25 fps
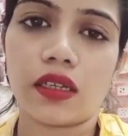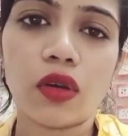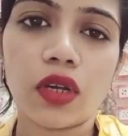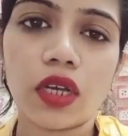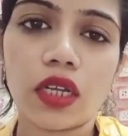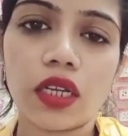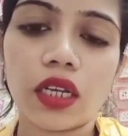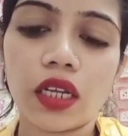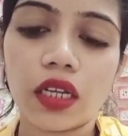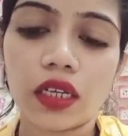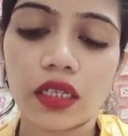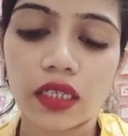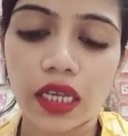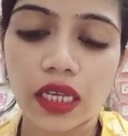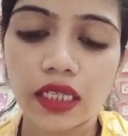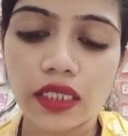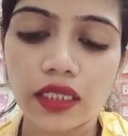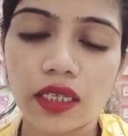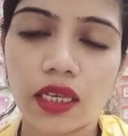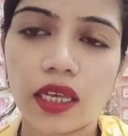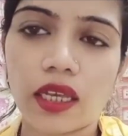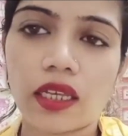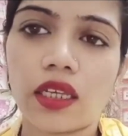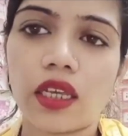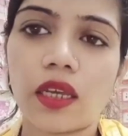लोग
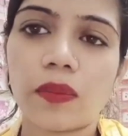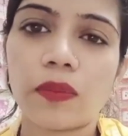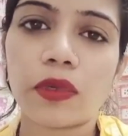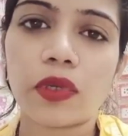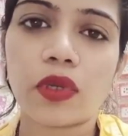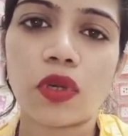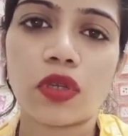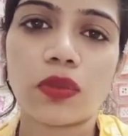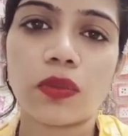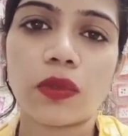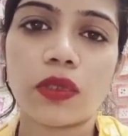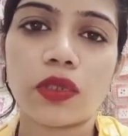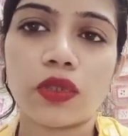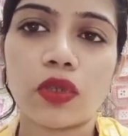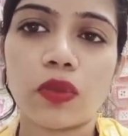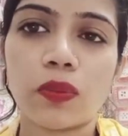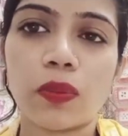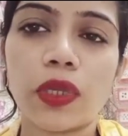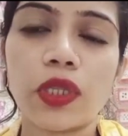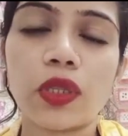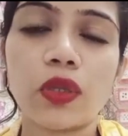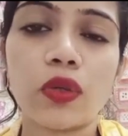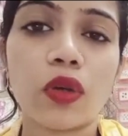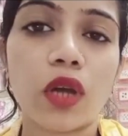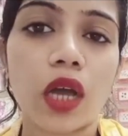कैसे आएंगे आपकी कॉस्मेटिक शॉप
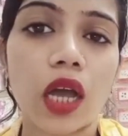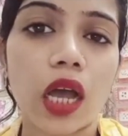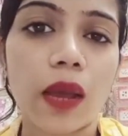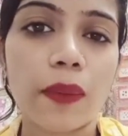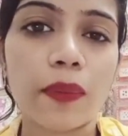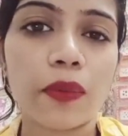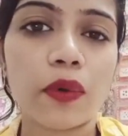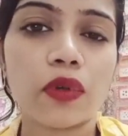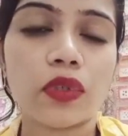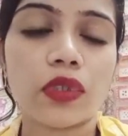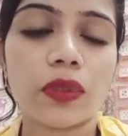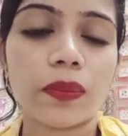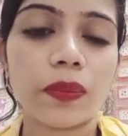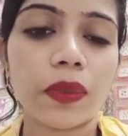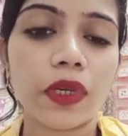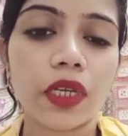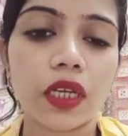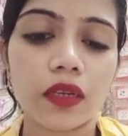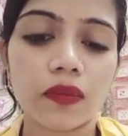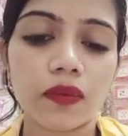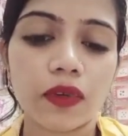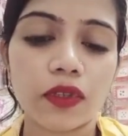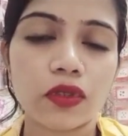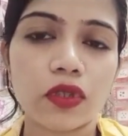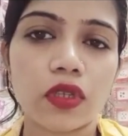पे तो आपको जब भी
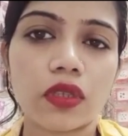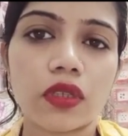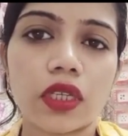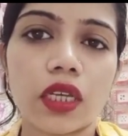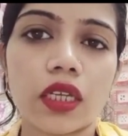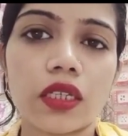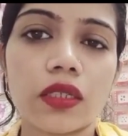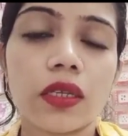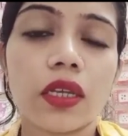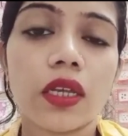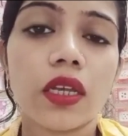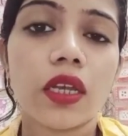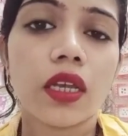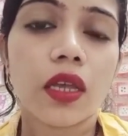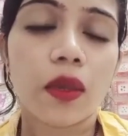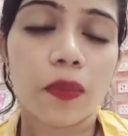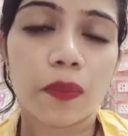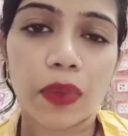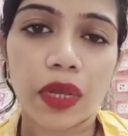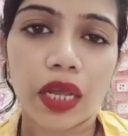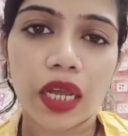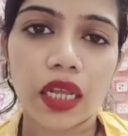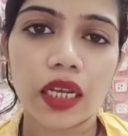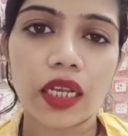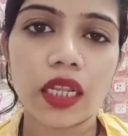करवा चाहते के
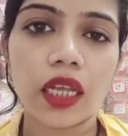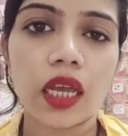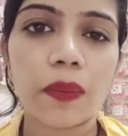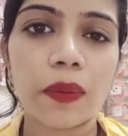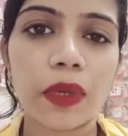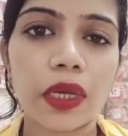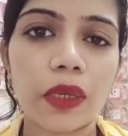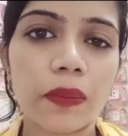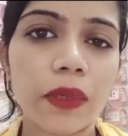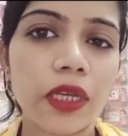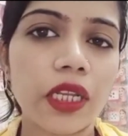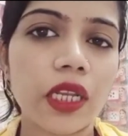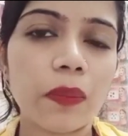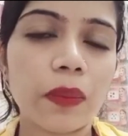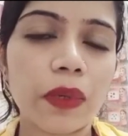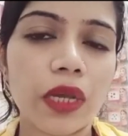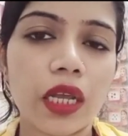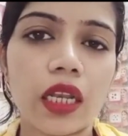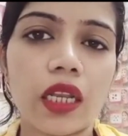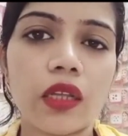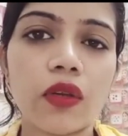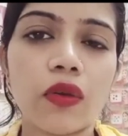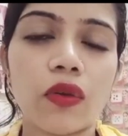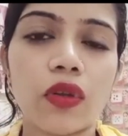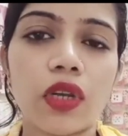पहले आप एक महीने
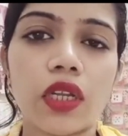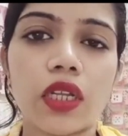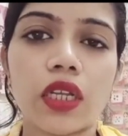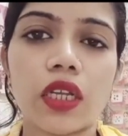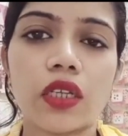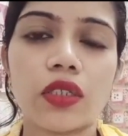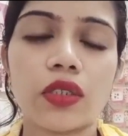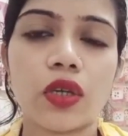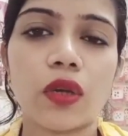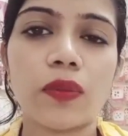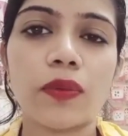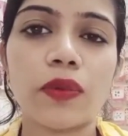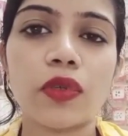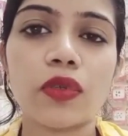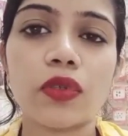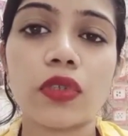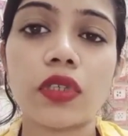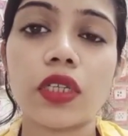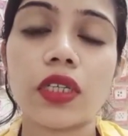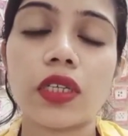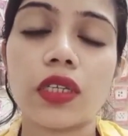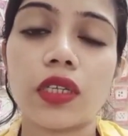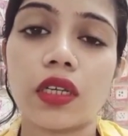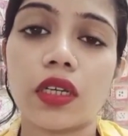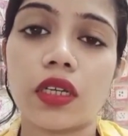पहले खोलेंगे शॉप तो
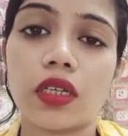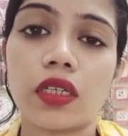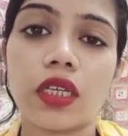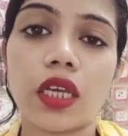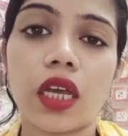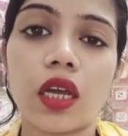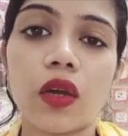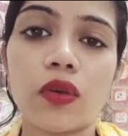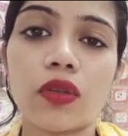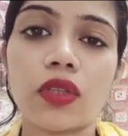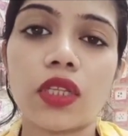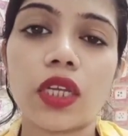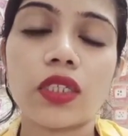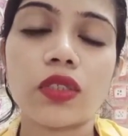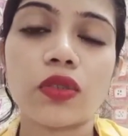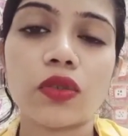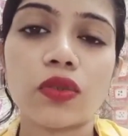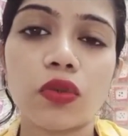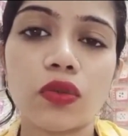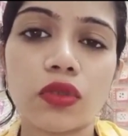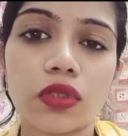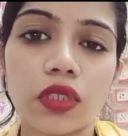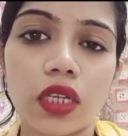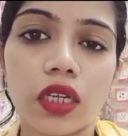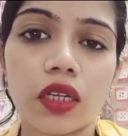क्या होता है जो
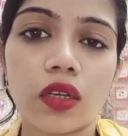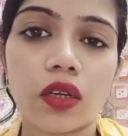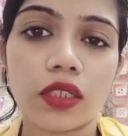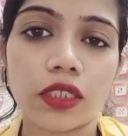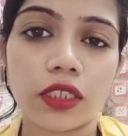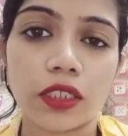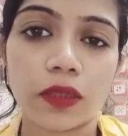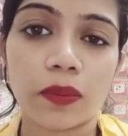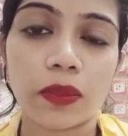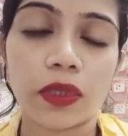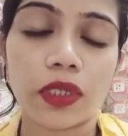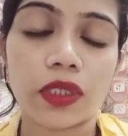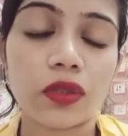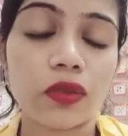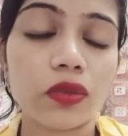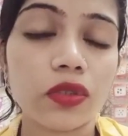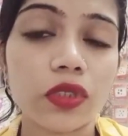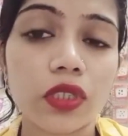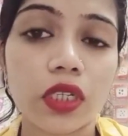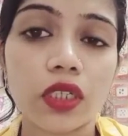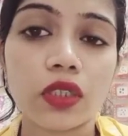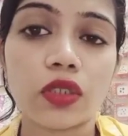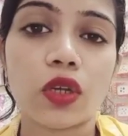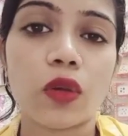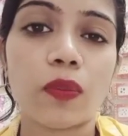दूसरे कस्टमर
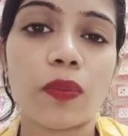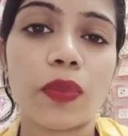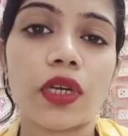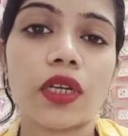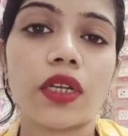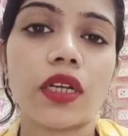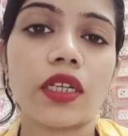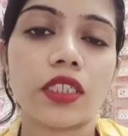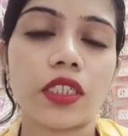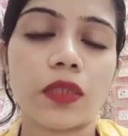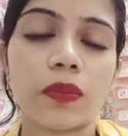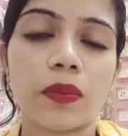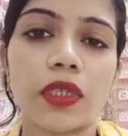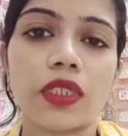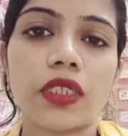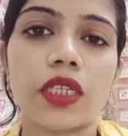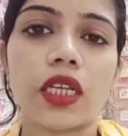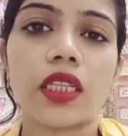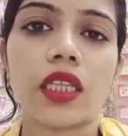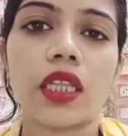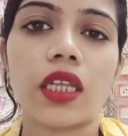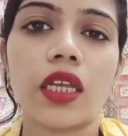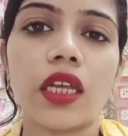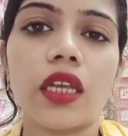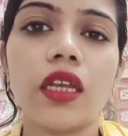दूसरे शॉप पर कस्टमर
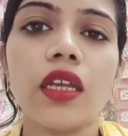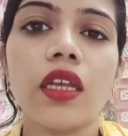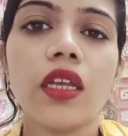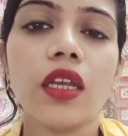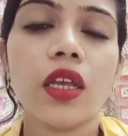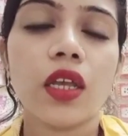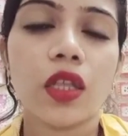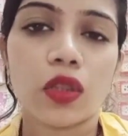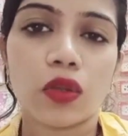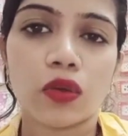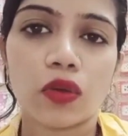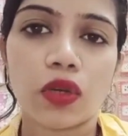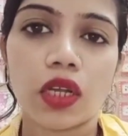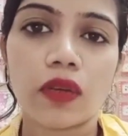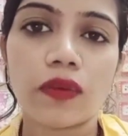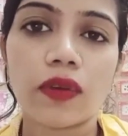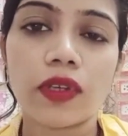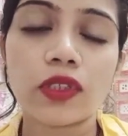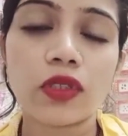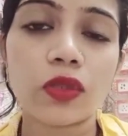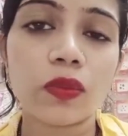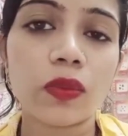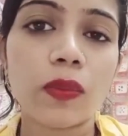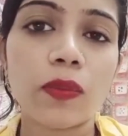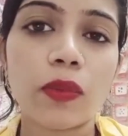जाते हैं तो
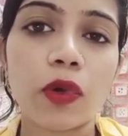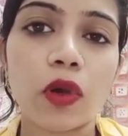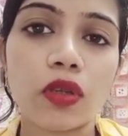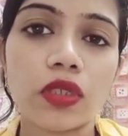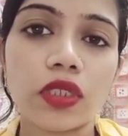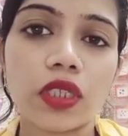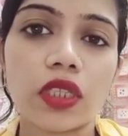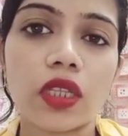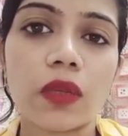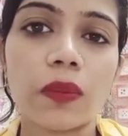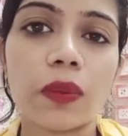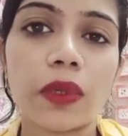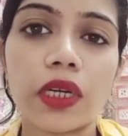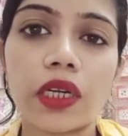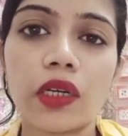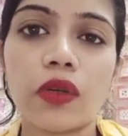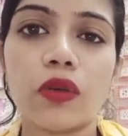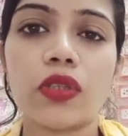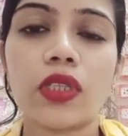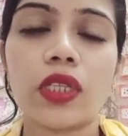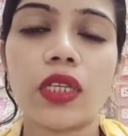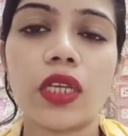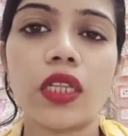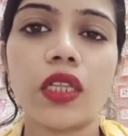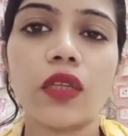करवा चौथ में बहुत ज़्यादा भीड़
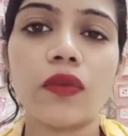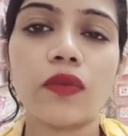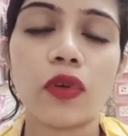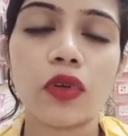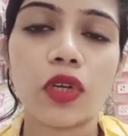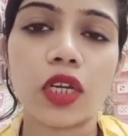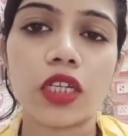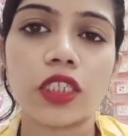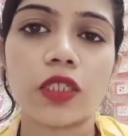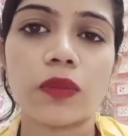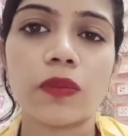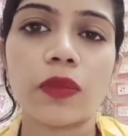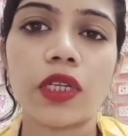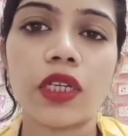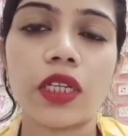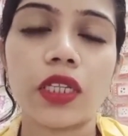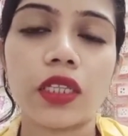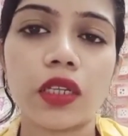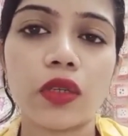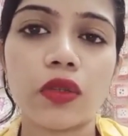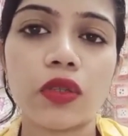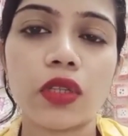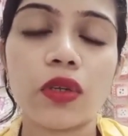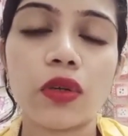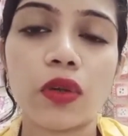होती है तो वो कस्टमर
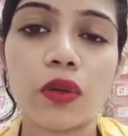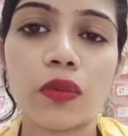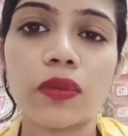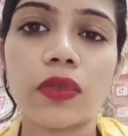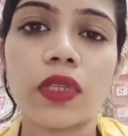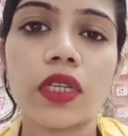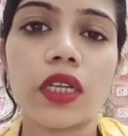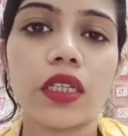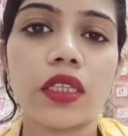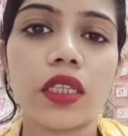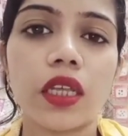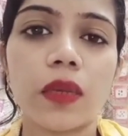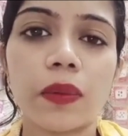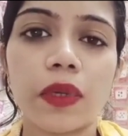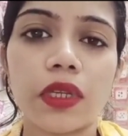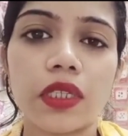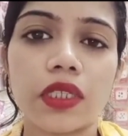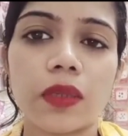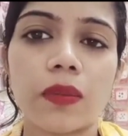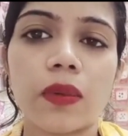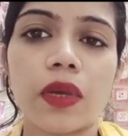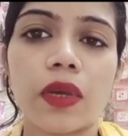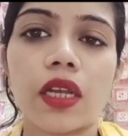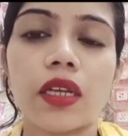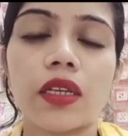इधर उधर घूमते रहते हैं अपने
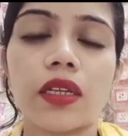सामान